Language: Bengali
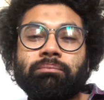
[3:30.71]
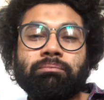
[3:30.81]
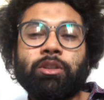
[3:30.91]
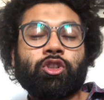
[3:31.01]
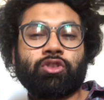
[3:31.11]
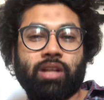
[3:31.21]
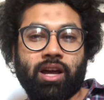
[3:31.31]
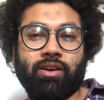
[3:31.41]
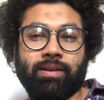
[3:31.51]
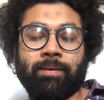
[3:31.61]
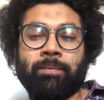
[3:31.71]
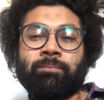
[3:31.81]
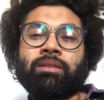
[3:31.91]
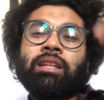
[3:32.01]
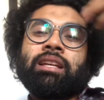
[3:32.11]
বিরক্ত না হয়
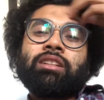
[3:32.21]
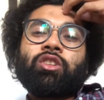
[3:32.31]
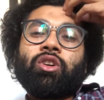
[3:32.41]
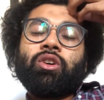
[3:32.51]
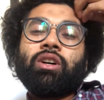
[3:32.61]
তো